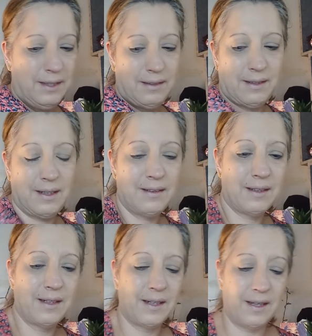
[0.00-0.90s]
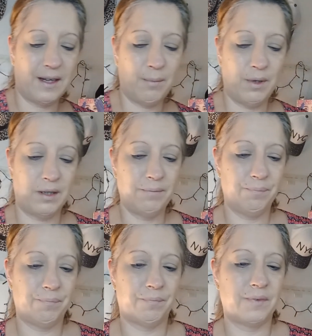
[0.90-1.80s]
Très agréable. Hein.
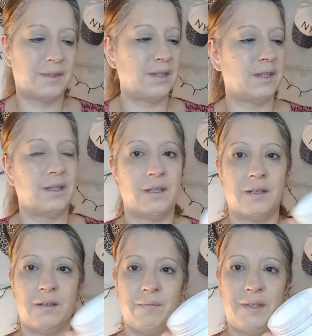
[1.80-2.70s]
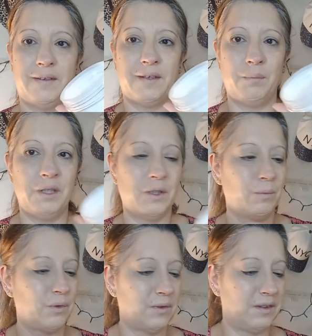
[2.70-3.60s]
C'est Petite amie comme
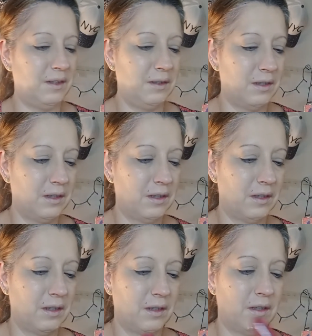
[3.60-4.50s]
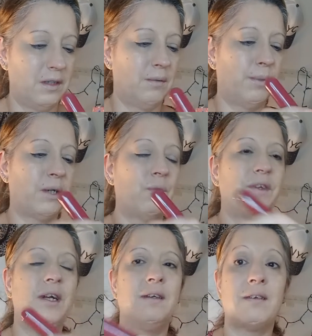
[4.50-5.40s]
ceci. Par contre,
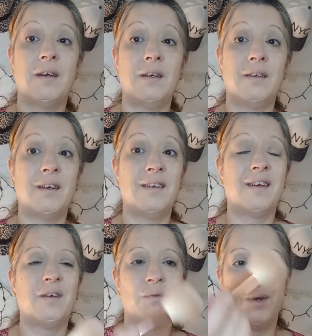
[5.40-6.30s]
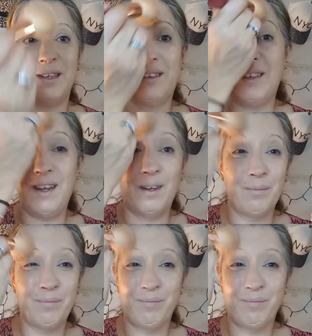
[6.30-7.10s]
elle est très, très, très volatile.